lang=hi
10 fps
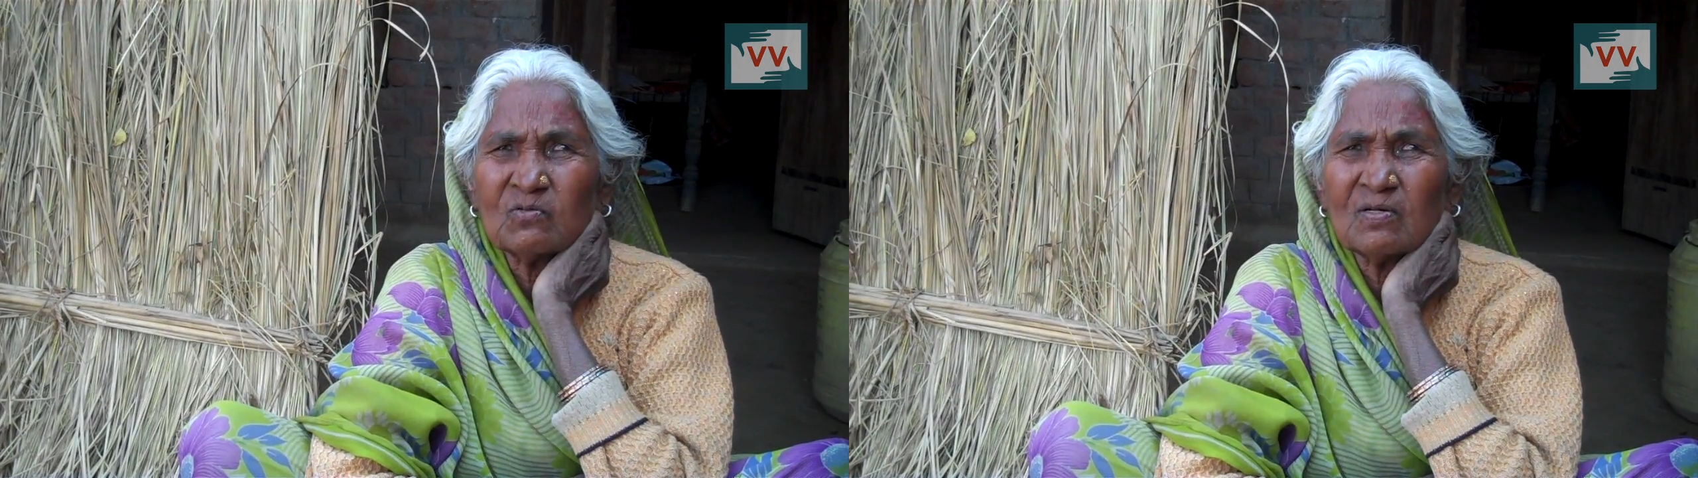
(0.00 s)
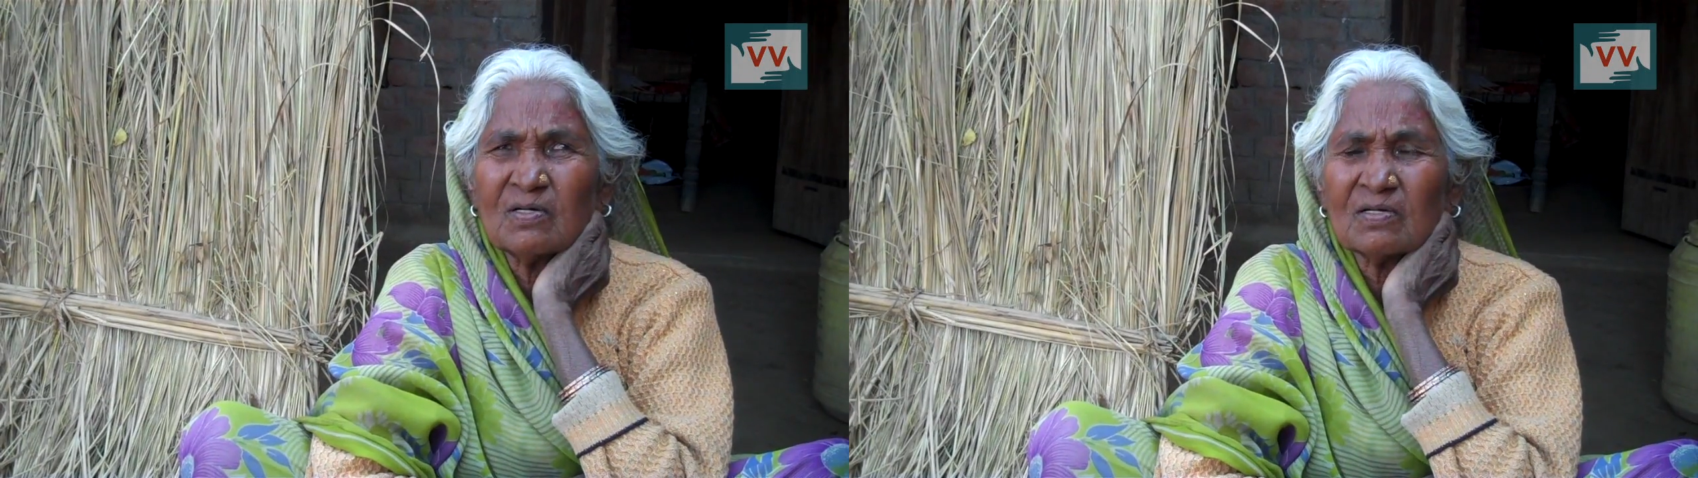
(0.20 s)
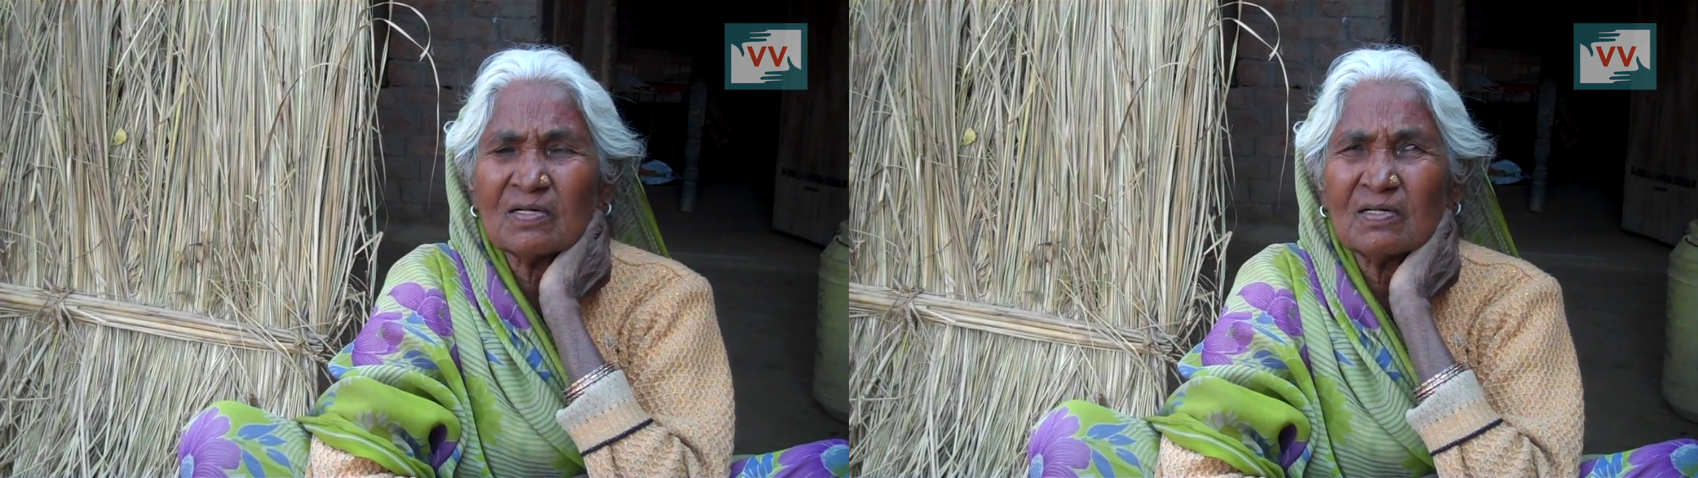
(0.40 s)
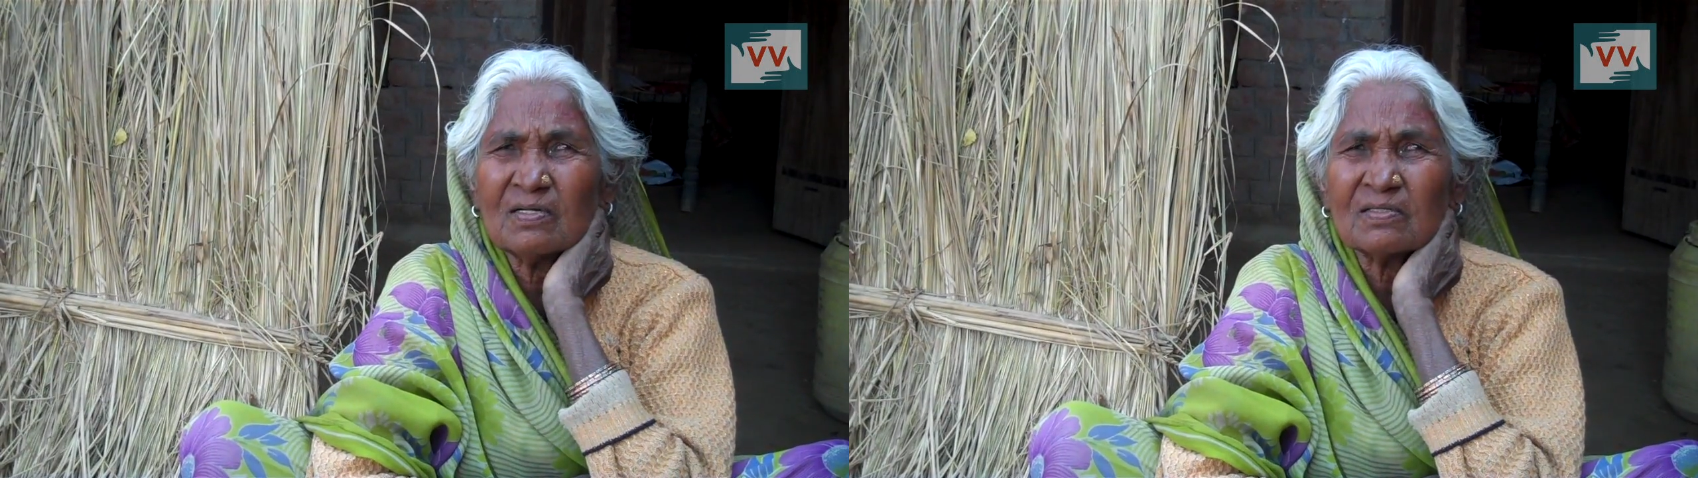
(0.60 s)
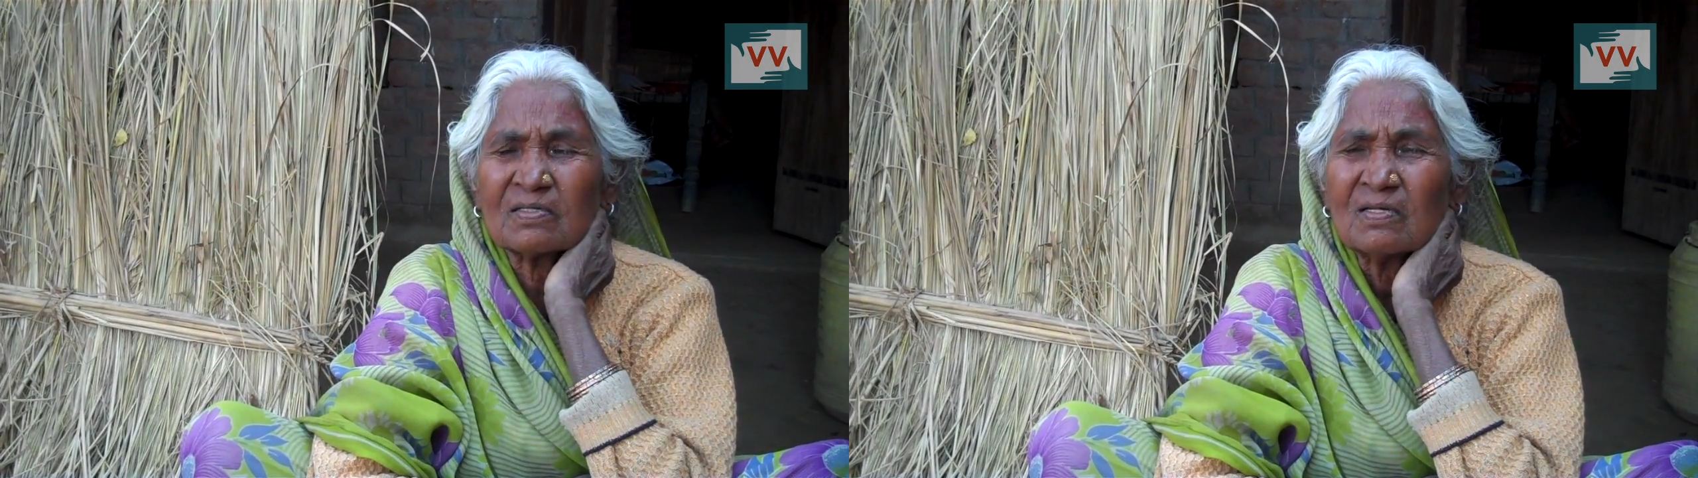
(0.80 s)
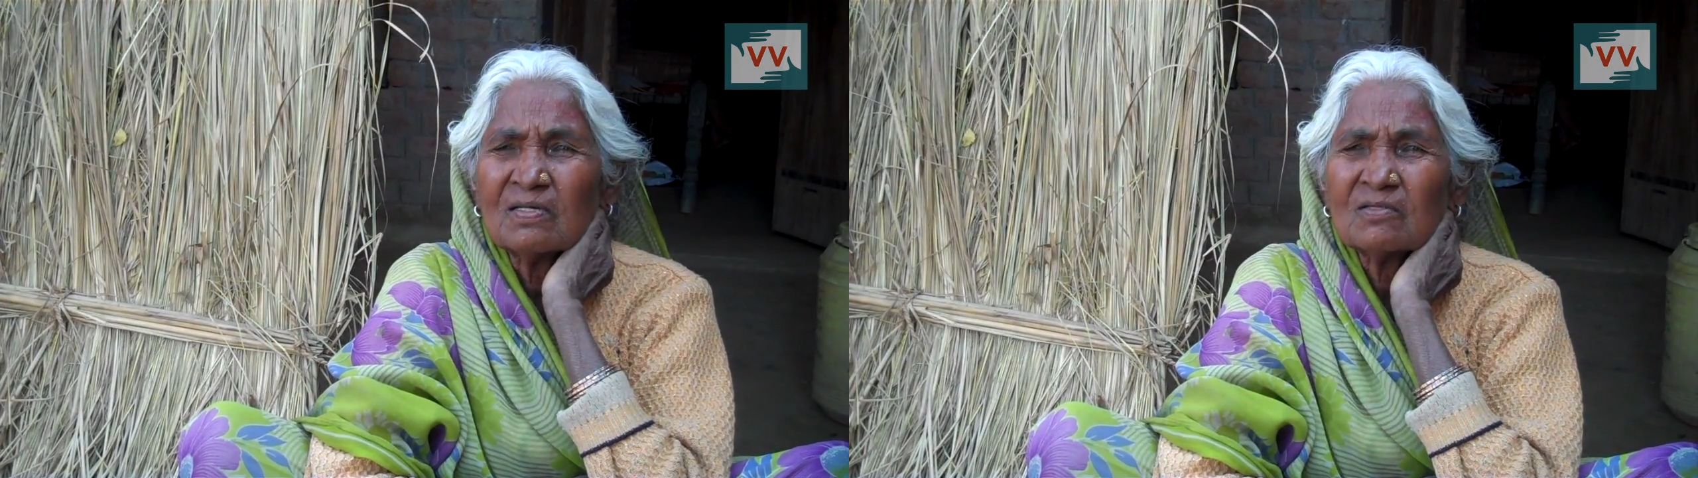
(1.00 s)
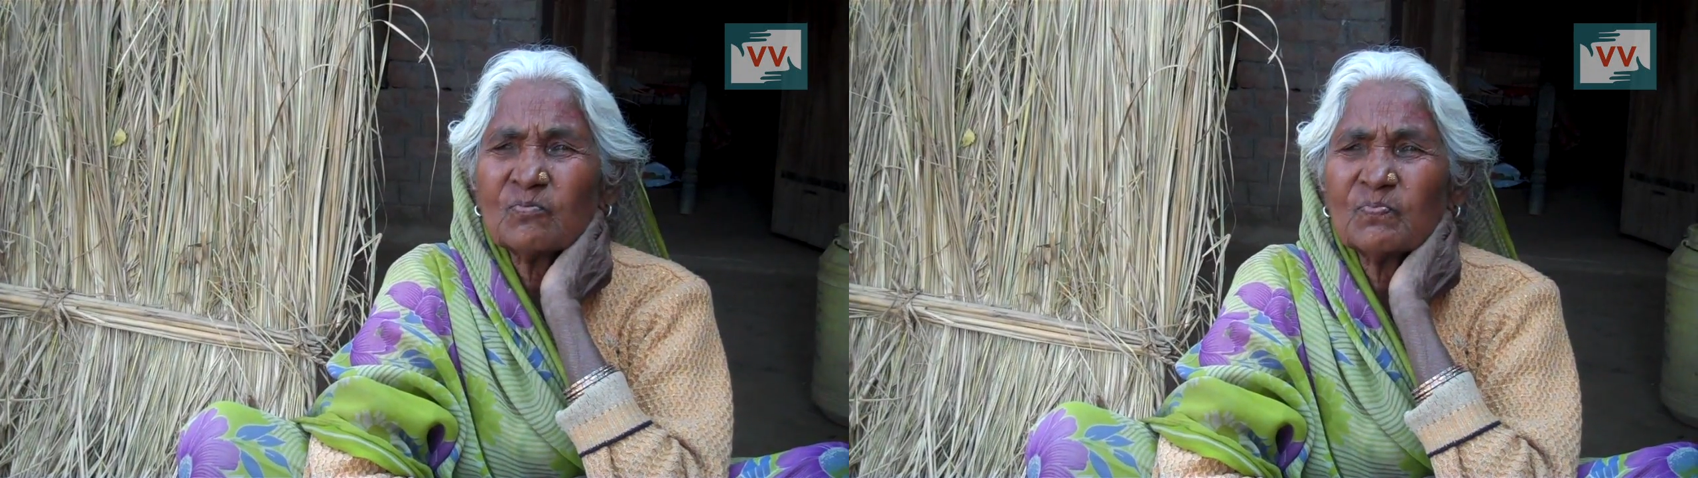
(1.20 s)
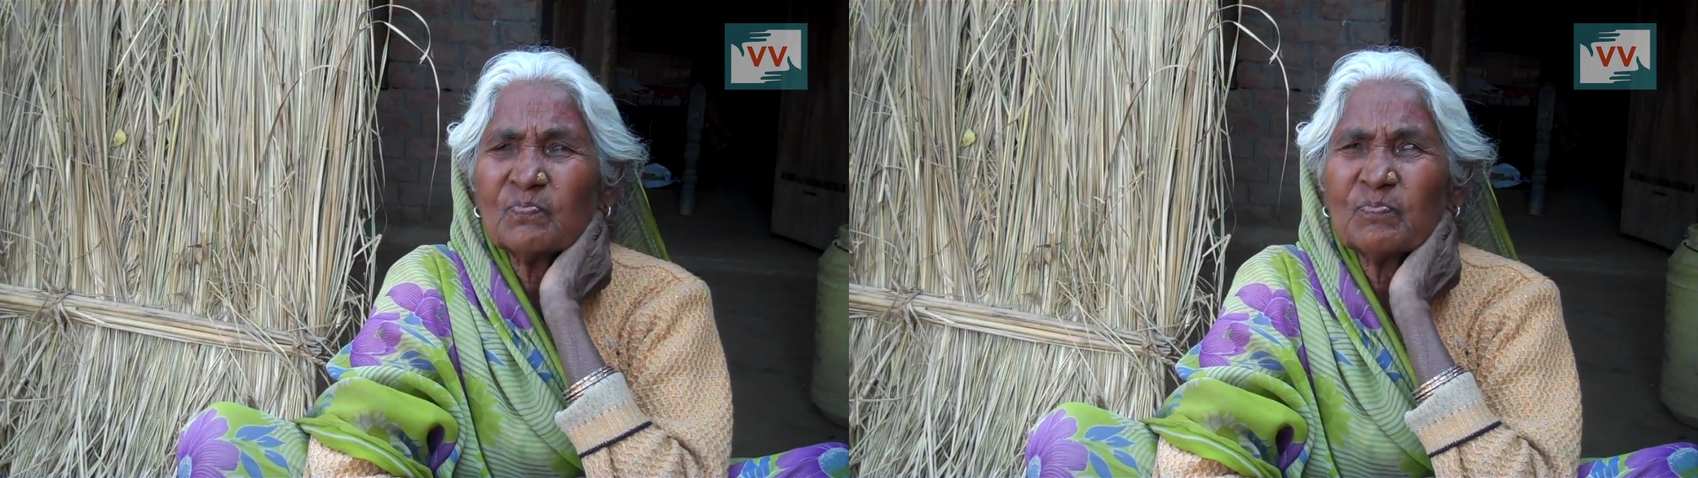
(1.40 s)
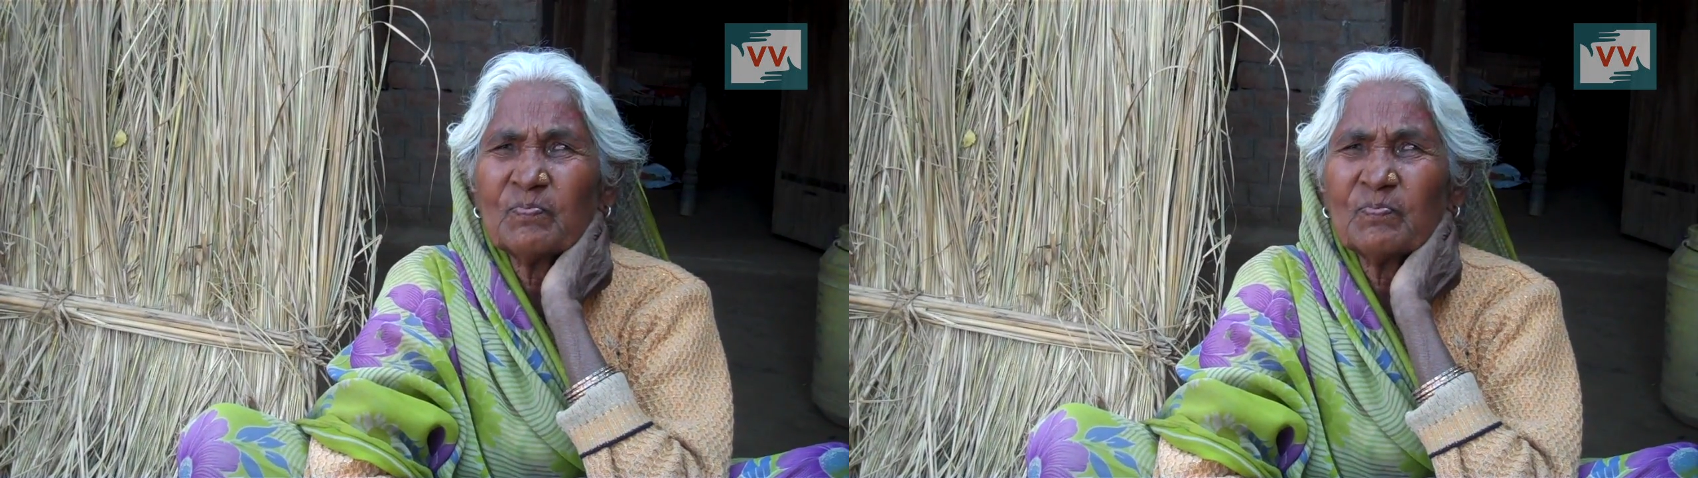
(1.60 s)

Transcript: कागज किसको